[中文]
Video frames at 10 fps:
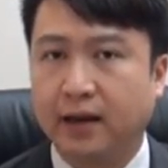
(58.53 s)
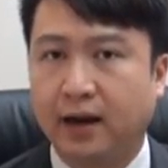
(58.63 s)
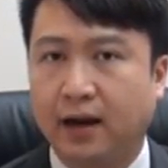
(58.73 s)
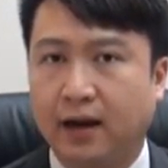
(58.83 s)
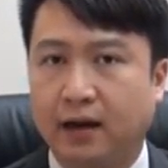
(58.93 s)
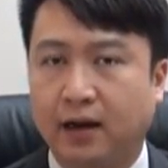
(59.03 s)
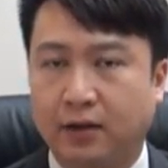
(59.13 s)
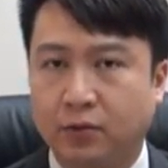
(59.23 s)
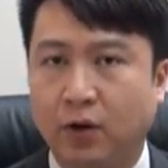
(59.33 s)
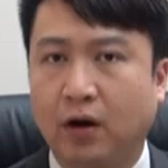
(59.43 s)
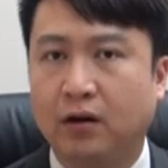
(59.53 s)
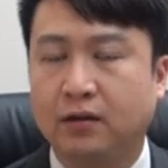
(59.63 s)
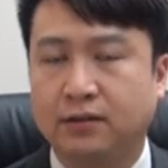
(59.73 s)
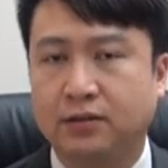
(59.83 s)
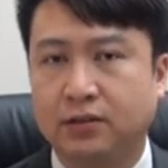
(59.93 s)
啊很
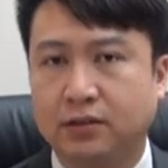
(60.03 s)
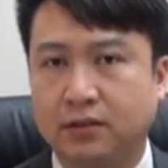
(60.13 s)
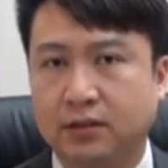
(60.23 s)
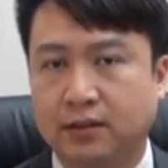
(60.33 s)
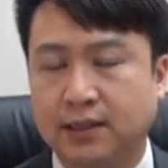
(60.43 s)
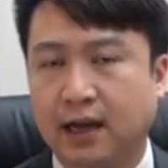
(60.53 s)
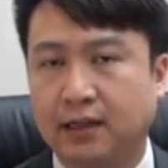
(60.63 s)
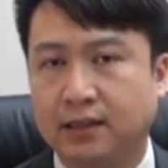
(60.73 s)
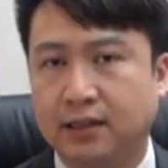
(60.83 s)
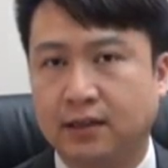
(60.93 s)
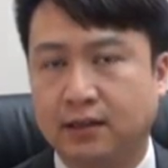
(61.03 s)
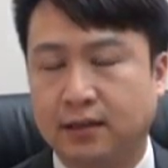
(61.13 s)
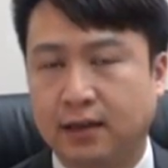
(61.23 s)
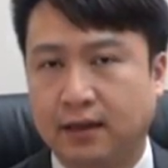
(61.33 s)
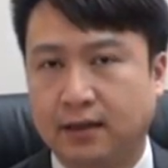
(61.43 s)
多就是在这个
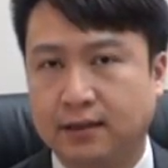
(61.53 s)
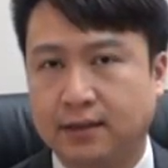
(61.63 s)
呃。